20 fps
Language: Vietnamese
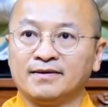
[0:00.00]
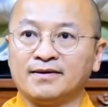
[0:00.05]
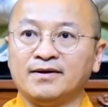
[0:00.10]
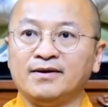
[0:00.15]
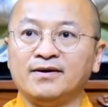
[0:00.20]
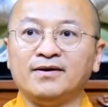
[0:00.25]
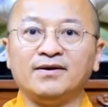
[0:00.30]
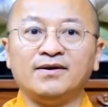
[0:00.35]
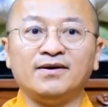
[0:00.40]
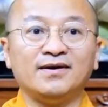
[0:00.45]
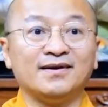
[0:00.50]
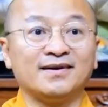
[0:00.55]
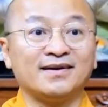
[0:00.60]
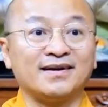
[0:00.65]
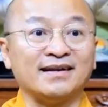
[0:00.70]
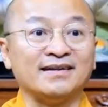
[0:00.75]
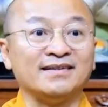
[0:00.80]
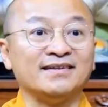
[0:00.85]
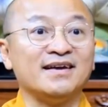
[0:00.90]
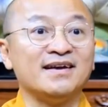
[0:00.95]
có
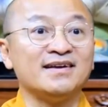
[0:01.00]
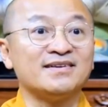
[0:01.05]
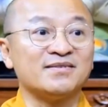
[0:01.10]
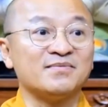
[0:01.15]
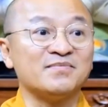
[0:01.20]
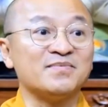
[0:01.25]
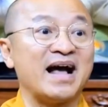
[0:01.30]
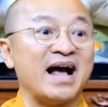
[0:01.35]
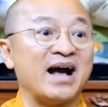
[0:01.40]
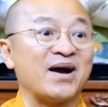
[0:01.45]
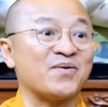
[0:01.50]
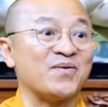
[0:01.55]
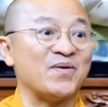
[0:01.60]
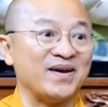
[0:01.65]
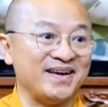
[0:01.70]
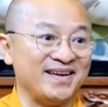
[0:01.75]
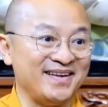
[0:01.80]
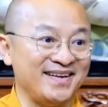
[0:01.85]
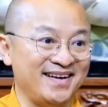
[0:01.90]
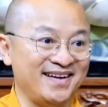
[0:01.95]
cảnh giới sống ngạ
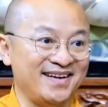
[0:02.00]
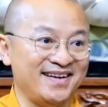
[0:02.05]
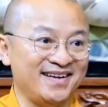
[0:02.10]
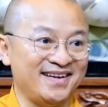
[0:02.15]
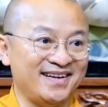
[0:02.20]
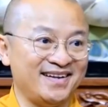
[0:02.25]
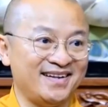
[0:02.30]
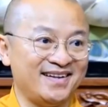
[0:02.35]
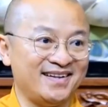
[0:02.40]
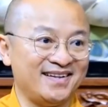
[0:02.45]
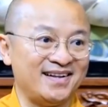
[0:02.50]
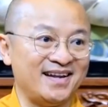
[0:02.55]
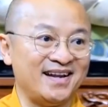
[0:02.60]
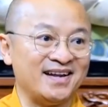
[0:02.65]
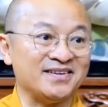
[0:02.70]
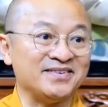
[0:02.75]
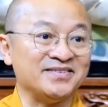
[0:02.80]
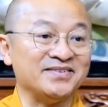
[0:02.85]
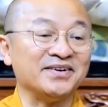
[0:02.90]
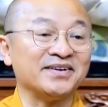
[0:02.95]
quỷ á,
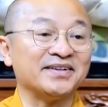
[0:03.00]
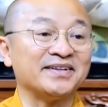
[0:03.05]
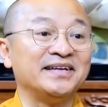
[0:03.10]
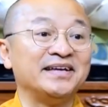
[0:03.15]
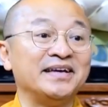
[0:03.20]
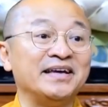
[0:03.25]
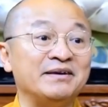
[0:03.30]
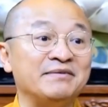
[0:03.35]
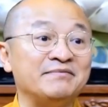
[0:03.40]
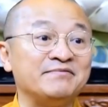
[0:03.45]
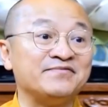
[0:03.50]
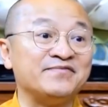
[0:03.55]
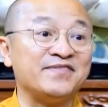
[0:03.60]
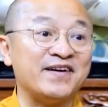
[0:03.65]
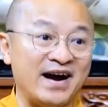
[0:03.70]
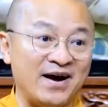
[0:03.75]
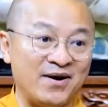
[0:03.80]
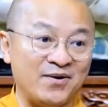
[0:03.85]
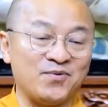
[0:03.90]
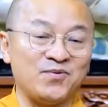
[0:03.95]
là được thêm
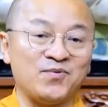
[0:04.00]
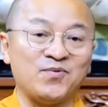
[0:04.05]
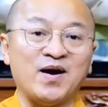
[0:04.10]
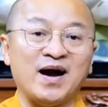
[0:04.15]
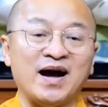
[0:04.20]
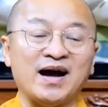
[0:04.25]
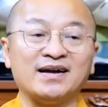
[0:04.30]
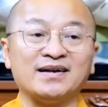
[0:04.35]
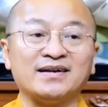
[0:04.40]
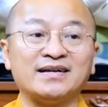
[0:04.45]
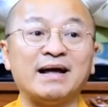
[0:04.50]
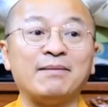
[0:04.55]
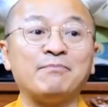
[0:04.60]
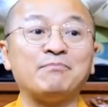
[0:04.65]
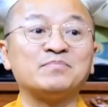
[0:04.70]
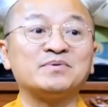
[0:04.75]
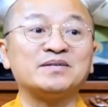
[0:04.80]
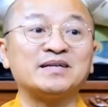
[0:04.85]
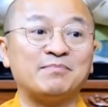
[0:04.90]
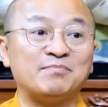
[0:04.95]
vào khoảng
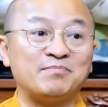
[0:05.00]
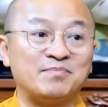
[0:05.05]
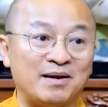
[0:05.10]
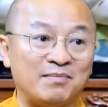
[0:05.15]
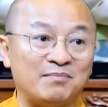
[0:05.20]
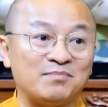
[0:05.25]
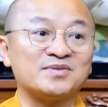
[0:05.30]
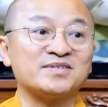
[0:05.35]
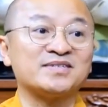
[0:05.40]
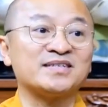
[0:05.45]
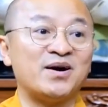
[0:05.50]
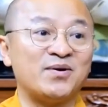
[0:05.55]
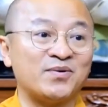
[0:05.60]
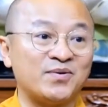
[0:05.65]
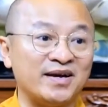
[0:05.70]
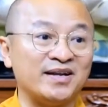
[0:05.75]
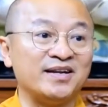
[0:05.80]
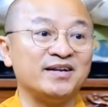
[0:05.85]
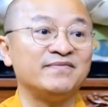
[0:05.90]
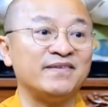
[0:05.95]
năm trăm năm sau
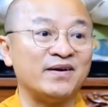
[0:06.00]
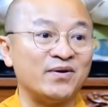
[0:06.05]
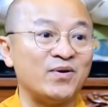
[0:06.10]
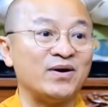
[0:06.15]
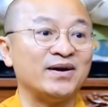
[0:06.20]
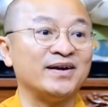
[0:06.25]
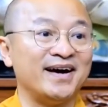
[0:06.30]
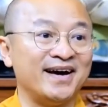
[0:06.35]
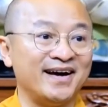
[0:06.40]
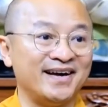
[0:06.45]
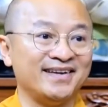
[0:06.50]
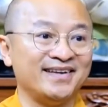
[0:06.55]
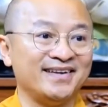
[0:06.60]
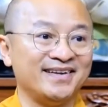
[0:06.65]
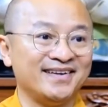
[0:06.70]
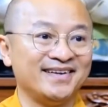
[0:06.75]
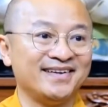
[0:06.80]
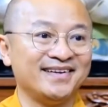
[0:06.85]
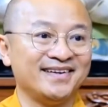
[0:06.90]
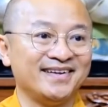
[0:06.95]
khi Đức Phật qua đời
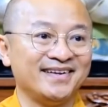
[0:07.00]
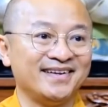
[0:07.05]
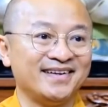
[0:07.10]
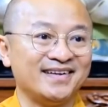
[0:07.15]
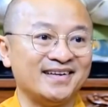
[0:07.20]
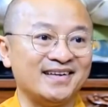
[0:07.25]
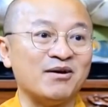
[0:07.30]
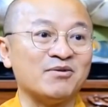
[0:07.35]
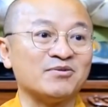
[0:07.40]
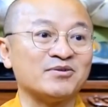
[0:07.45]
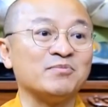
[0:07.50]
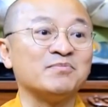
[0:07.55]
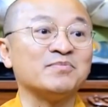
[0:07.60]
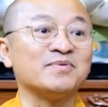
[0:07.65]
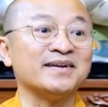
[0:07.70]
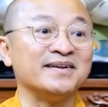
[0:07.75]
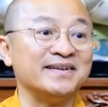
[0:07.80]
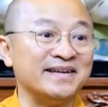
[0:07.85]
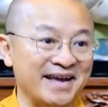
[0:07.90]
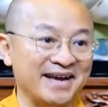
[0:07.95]
vào
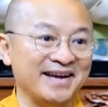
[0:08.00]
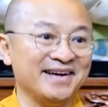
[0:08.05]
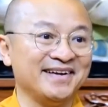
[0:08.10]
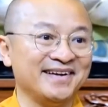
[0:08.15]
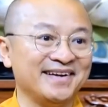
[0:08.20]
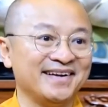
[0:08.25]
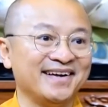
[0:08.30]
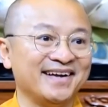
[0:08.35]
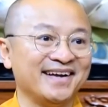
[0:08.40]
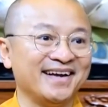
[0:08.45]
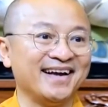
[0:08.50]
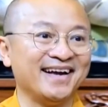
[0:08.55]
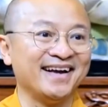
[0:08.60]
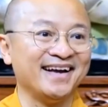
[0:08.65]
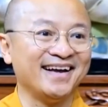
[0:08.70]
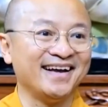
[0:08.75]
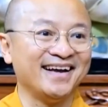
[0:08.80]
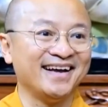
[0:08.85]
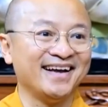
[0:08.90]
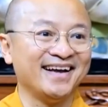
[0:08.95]
trong kinh điển ha,